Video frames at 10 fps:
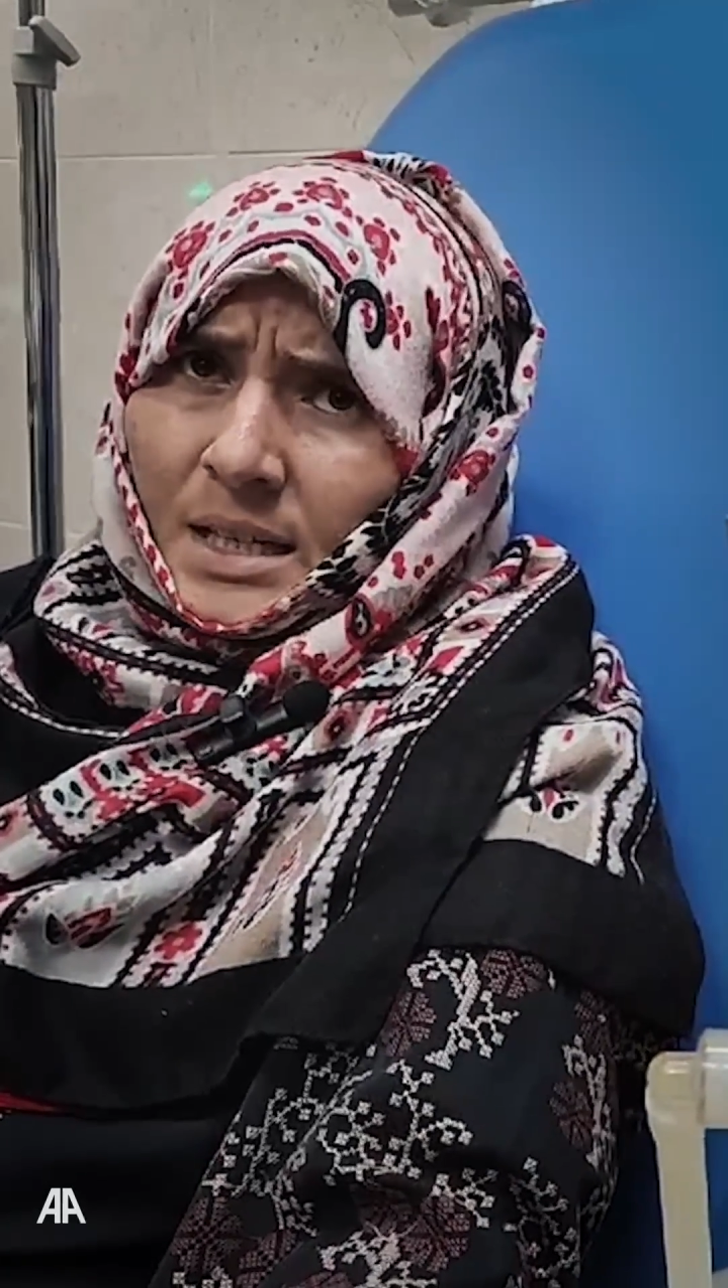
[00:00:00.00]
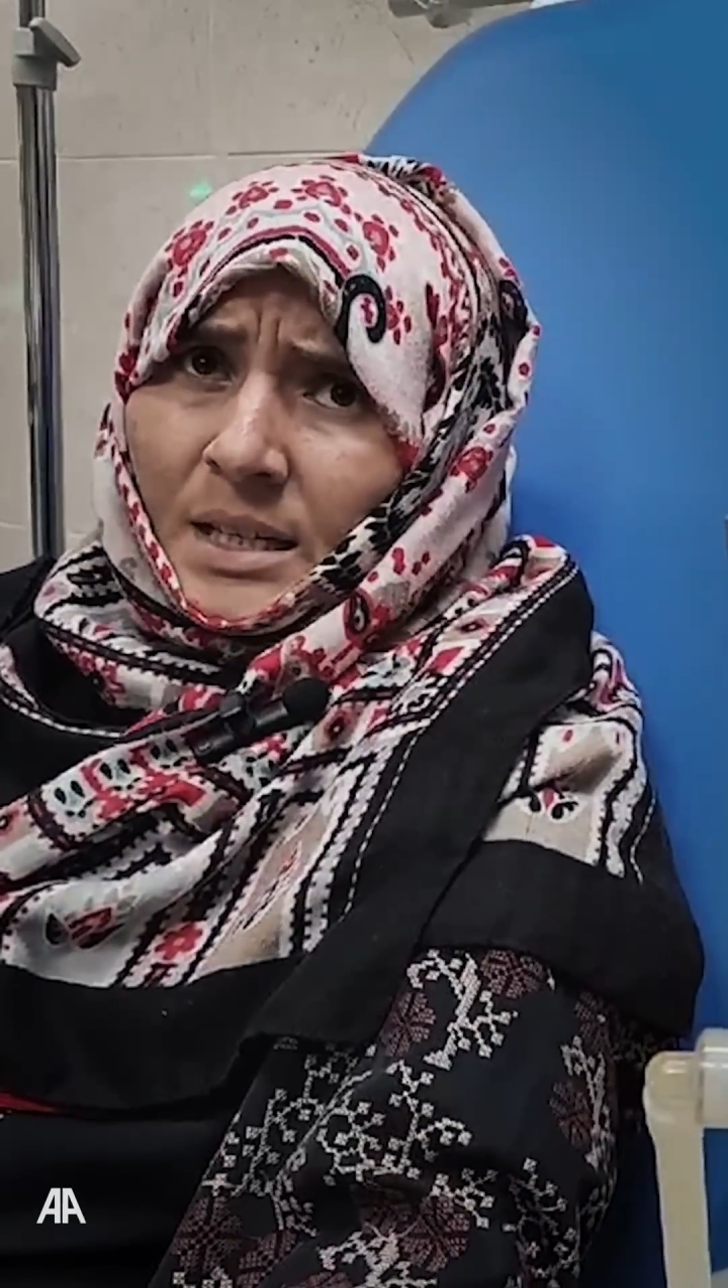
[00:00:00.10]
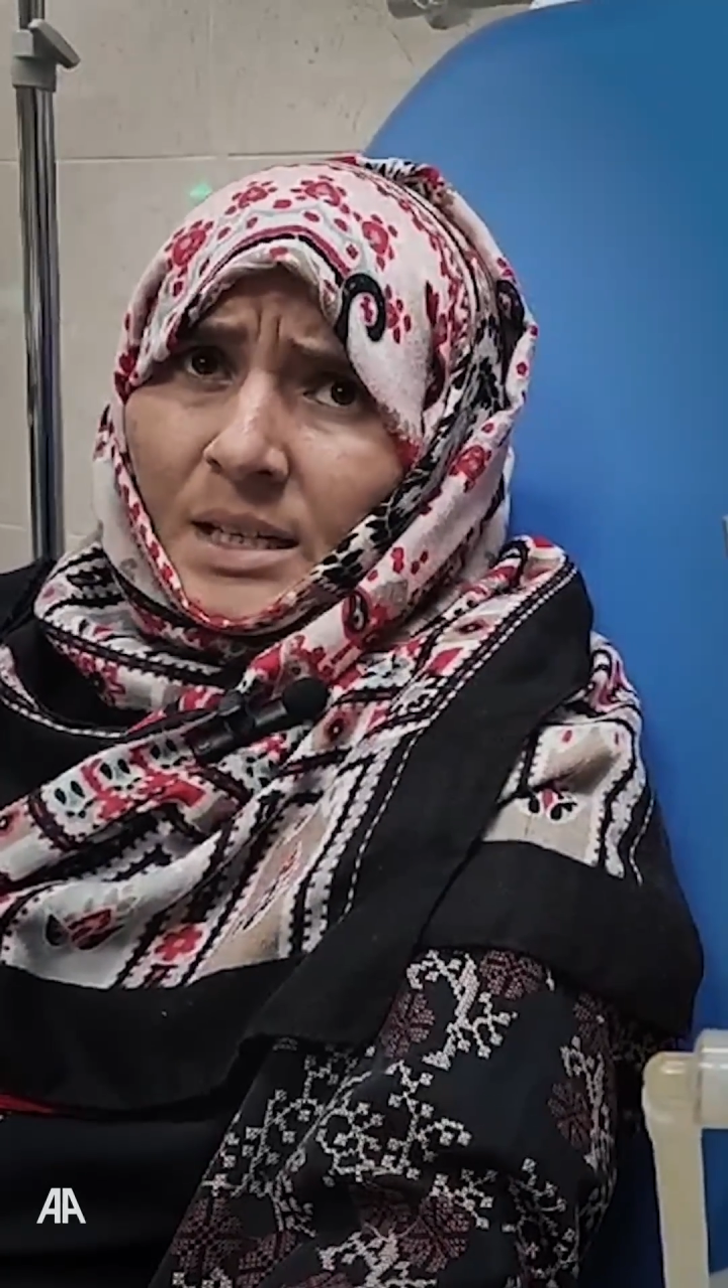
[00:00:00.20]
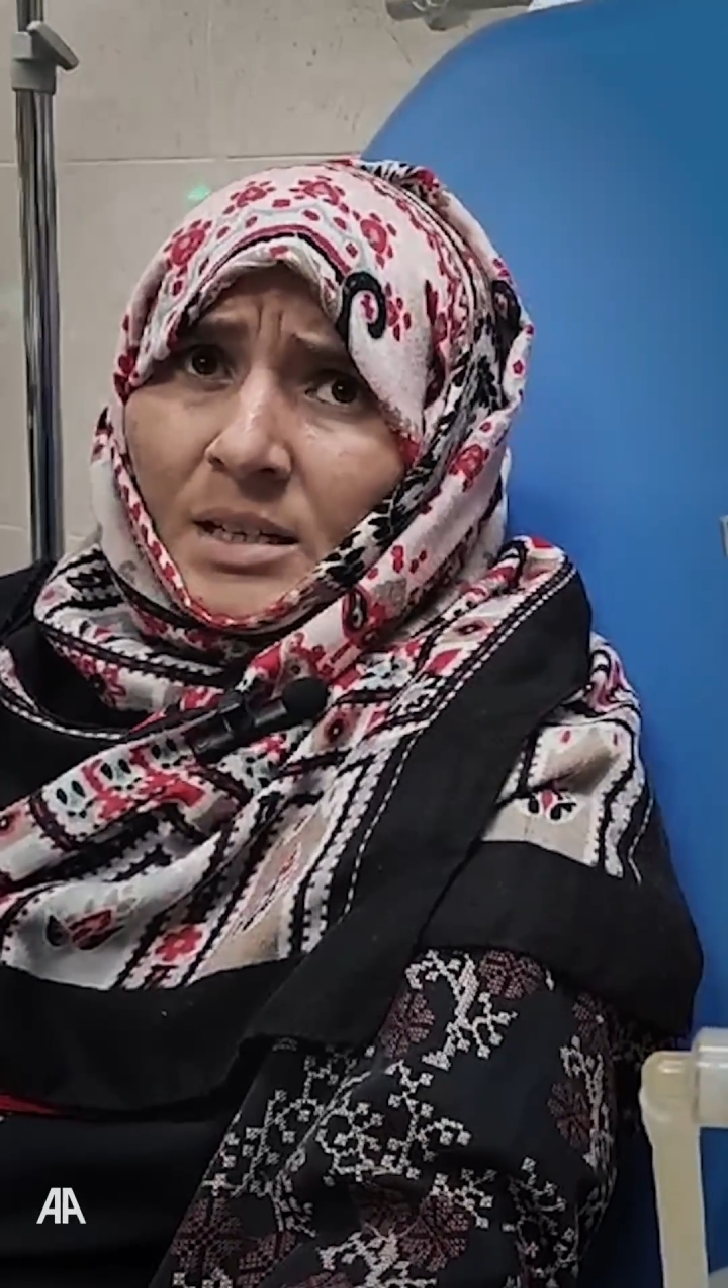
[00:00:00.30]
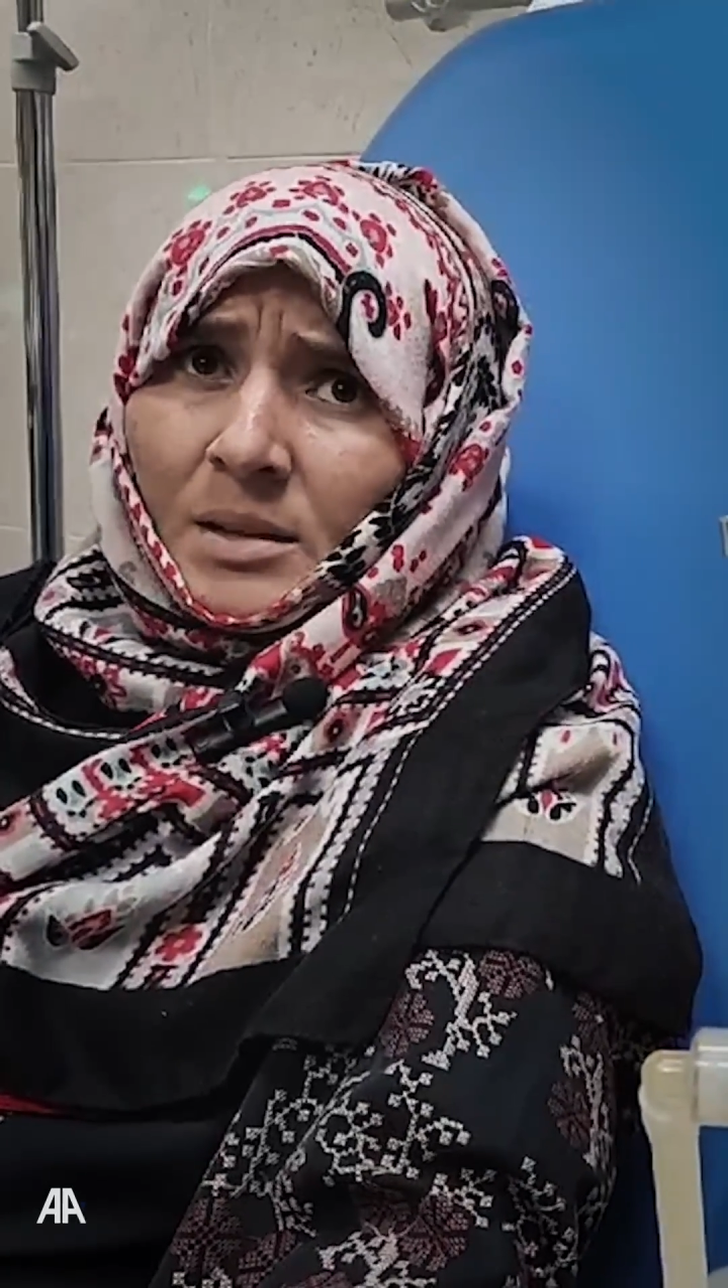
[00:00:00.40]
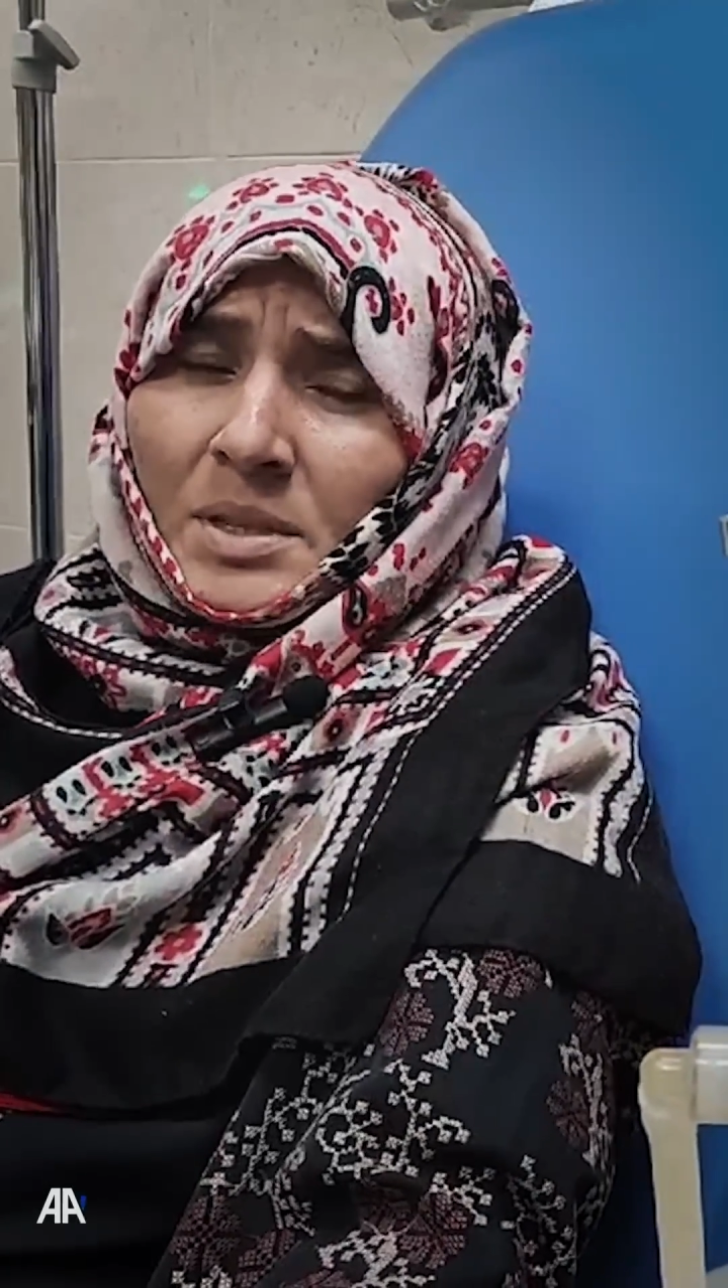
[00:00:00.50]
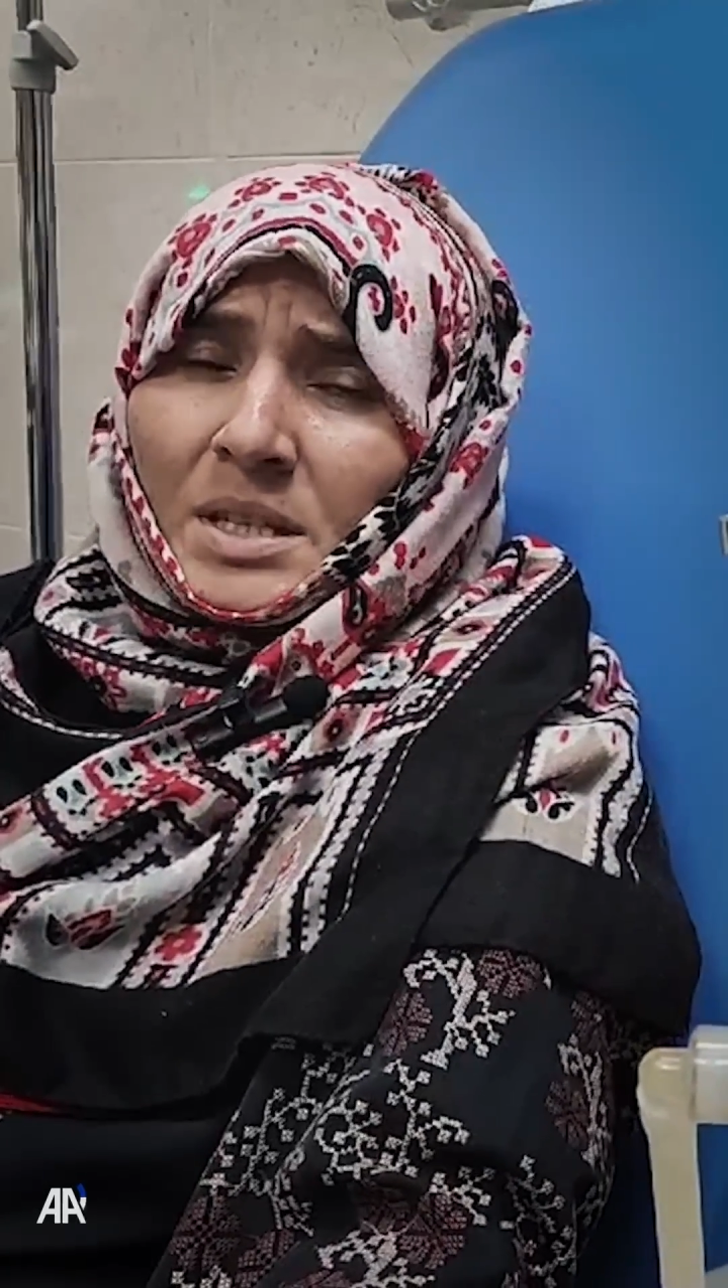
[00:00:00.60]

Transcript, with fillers: علينا